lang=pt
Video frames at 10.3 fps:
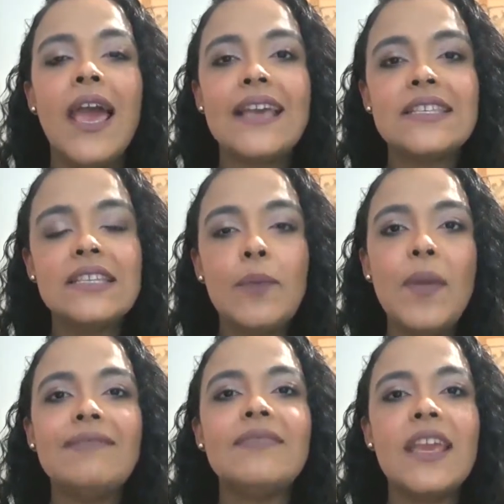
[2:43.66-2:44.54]
essa
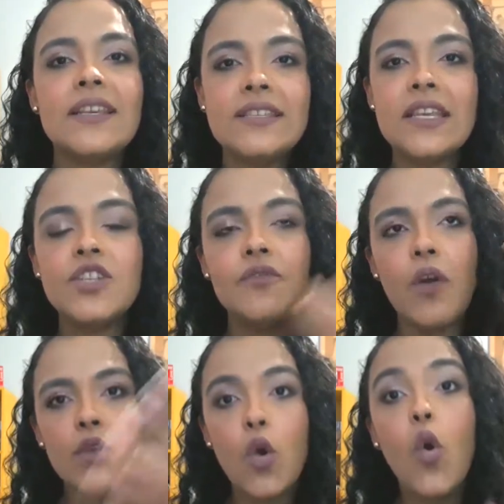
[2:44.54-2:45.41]
independência, eles
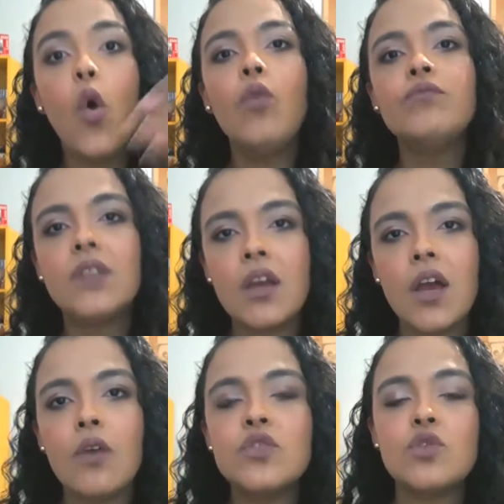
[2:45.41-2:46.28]
vão e contra
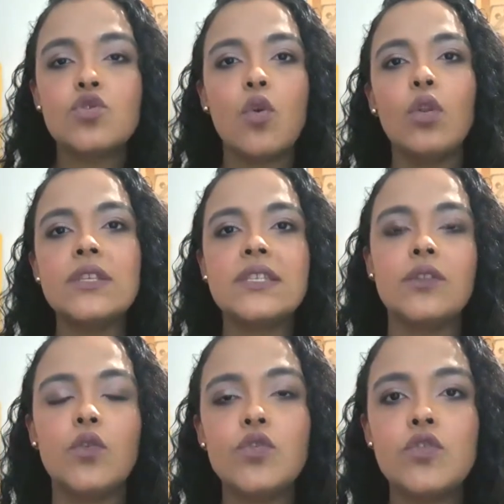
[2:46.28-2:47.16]
aos seus
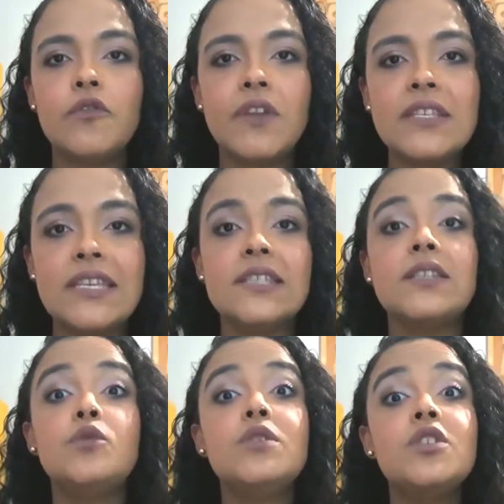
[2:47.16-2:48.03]
colonizadores, os
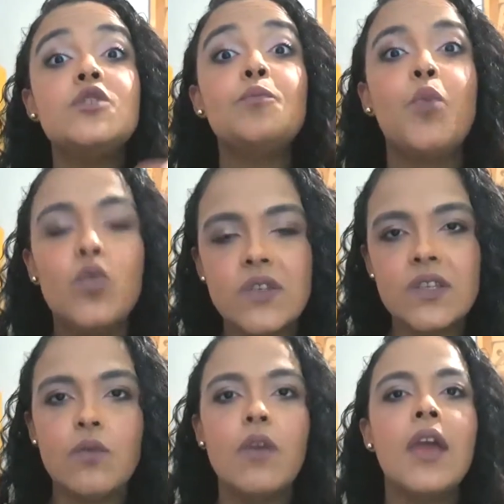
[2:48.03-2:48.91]
franceses, e os
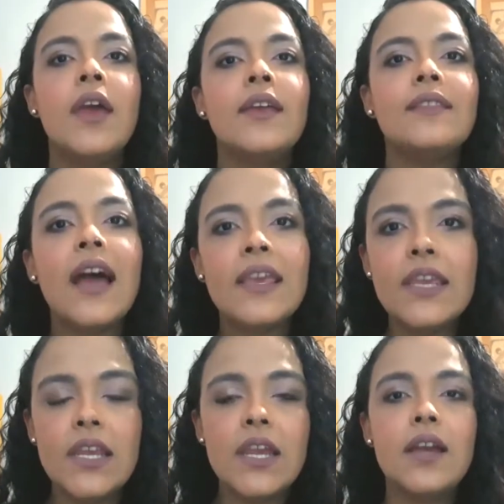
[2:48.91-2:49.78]
expulsam da
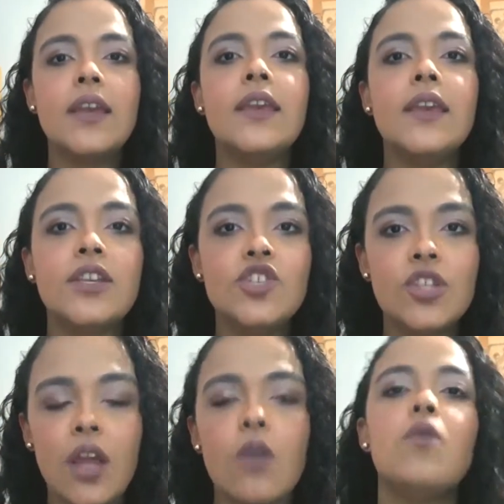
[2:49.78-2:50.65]
ilha em
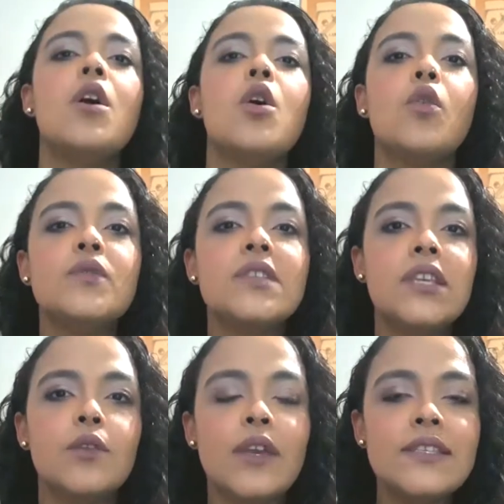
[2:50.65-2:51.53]
questão,
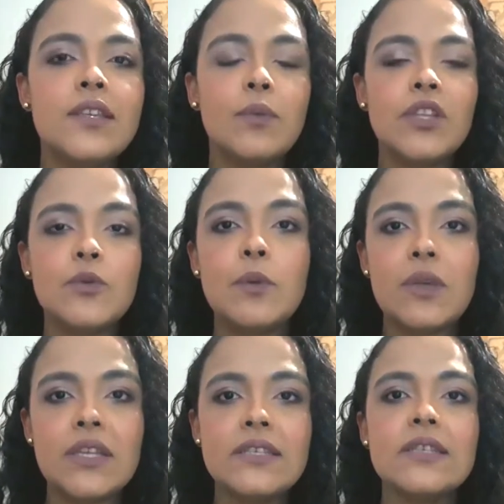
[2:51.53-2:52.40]
conseguindo aí ser uma das
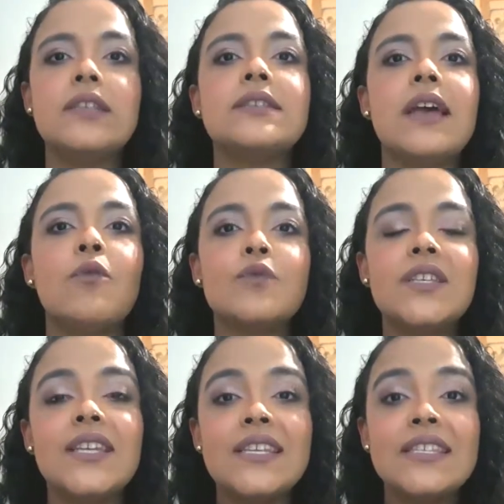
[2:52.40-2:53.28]
primeiras ilhas a
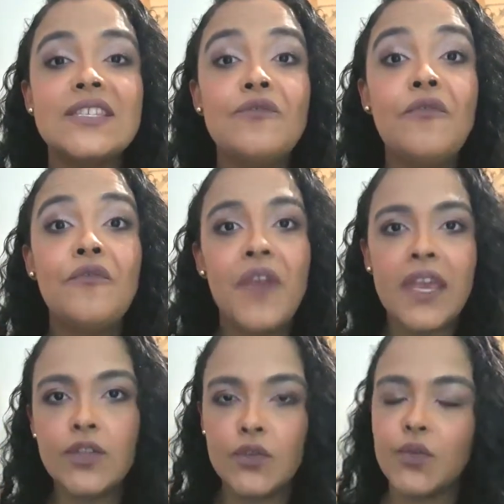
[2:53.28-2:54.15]
conseguir esse
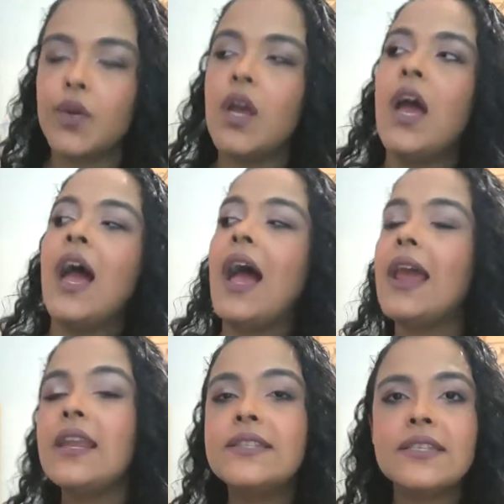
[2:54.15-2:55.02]
feito.
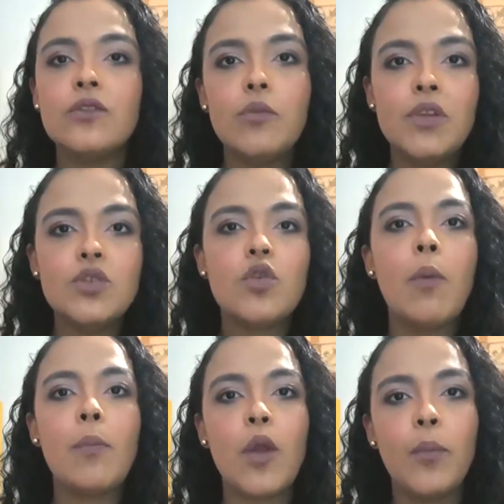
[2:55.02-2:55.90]
A Ilha de São Domingos,
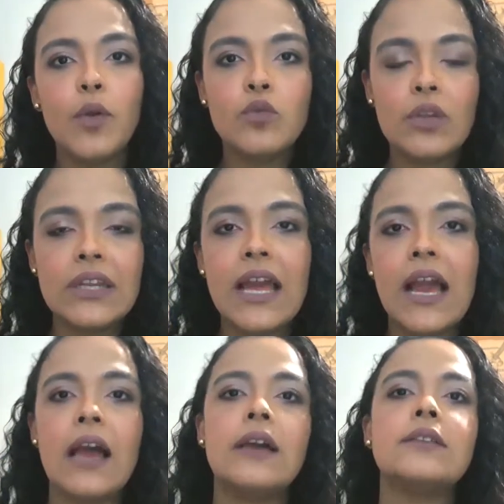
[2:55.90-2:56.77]
como a própria autora
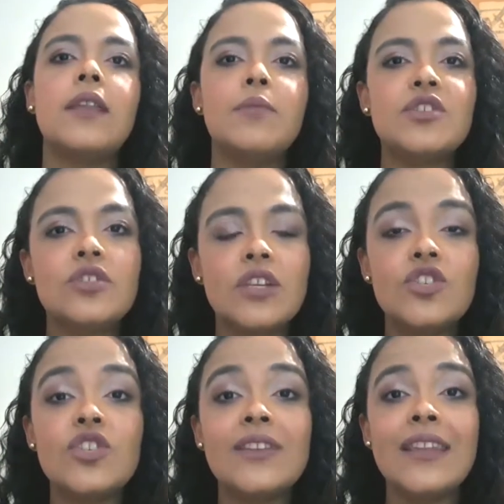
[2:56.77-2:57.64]
narra, tem
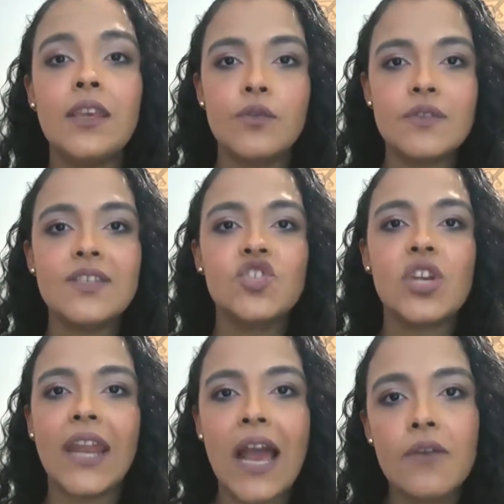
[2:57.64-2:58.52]
bastante negros,
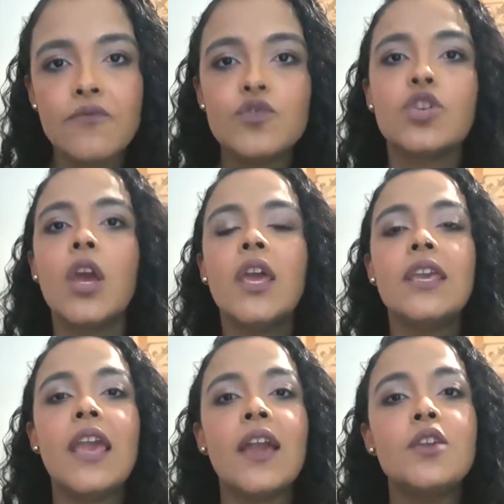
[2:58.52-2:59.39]
escravos,
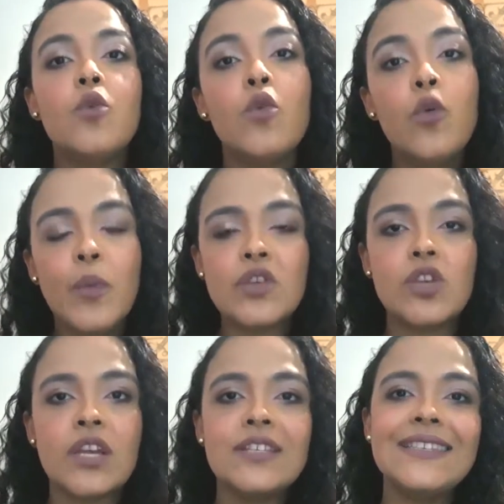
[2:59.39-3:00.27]
e aí o
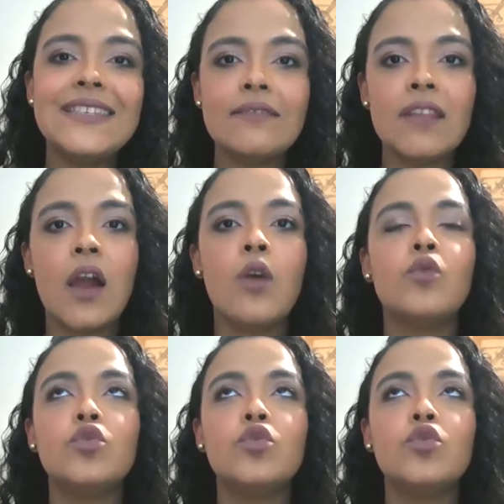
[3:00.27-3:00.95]
personagem central, o